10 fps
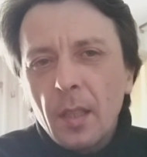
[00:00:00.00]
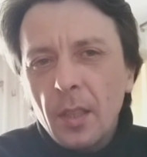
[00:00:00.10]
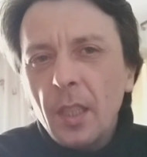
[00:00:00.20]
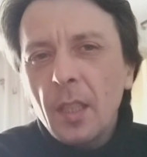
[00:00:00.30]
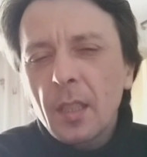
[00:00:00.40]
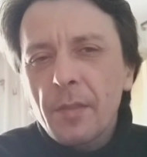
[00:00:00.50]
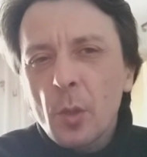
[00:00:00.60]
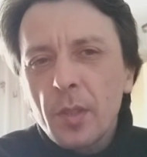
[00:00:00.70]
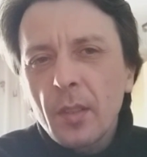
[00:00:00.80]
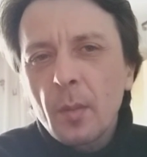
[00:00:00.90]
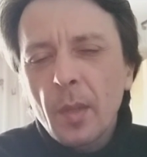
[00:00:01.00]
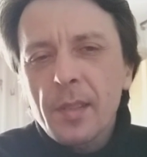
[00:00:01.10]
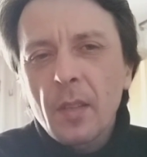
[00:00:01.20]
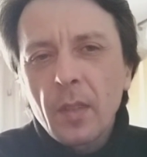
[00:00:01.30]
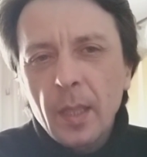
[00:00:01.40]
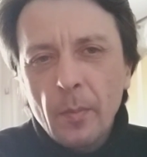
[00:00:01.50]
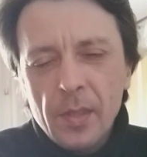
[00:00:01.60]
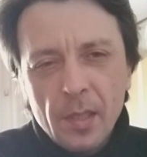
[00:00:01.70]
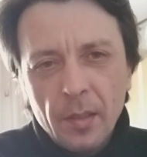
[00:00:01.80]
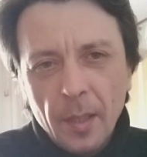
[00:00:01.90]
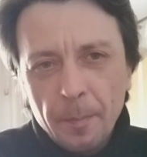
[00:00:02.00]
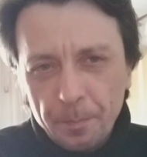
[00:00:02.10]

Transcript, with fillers: И это все дело мы расставляем в сцене.